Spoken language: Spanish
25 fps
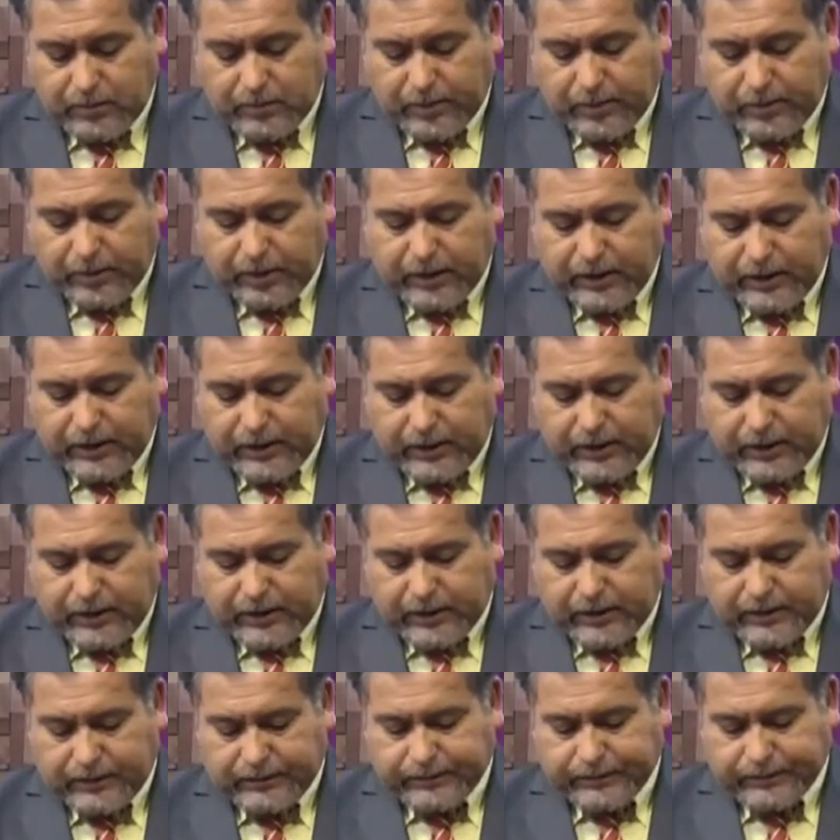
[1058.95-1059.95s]
me pone aquí
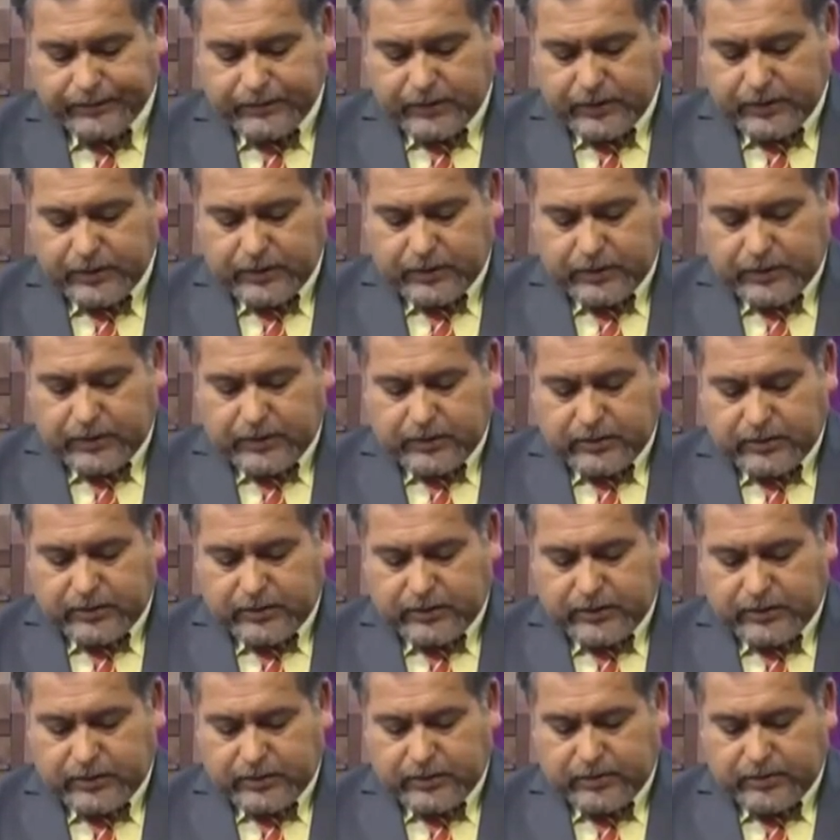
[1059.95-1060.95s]
que
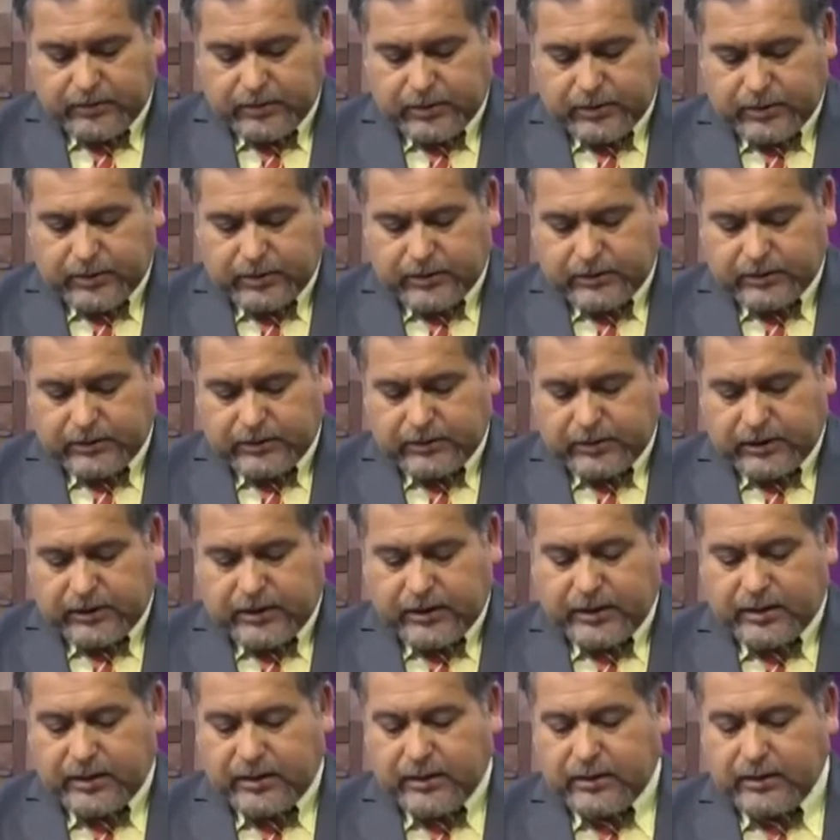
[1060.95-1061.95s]
eh,
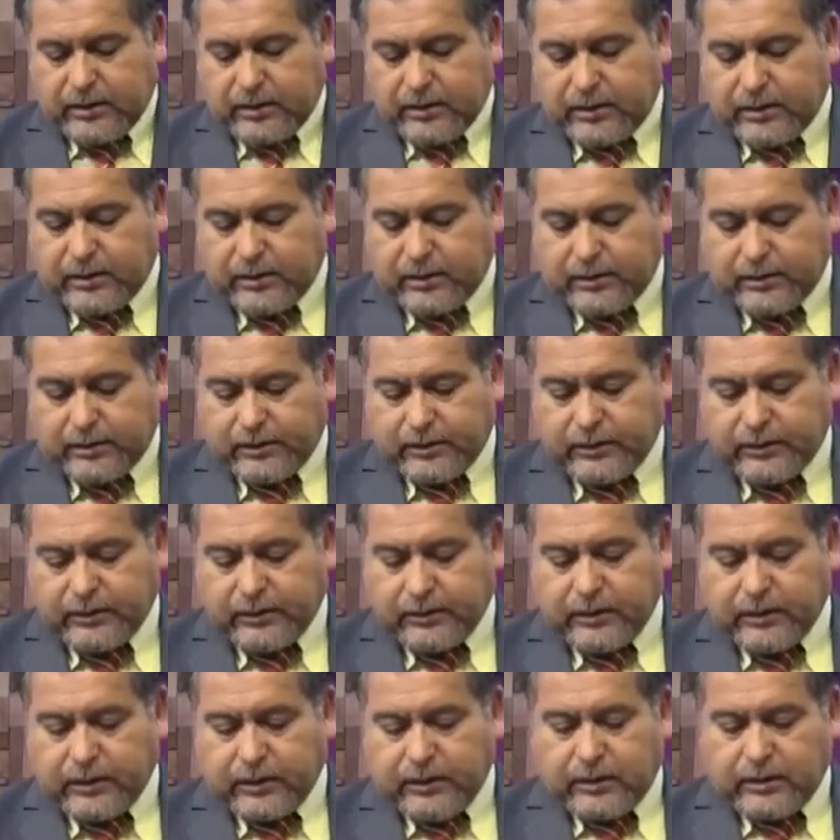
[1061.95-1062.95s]
desde
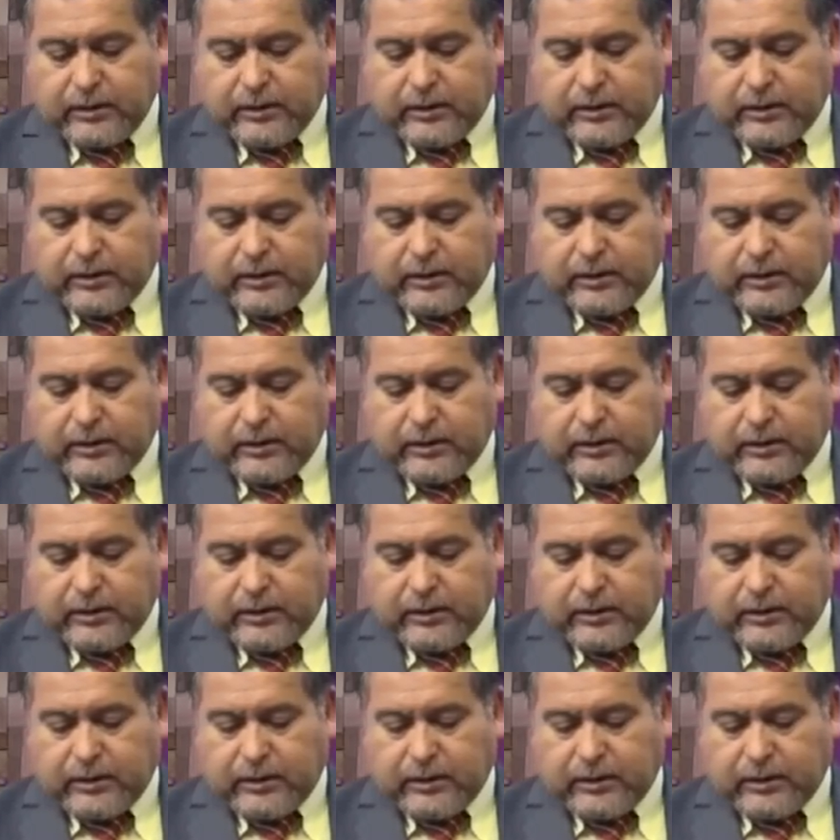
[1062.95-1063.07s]
eh,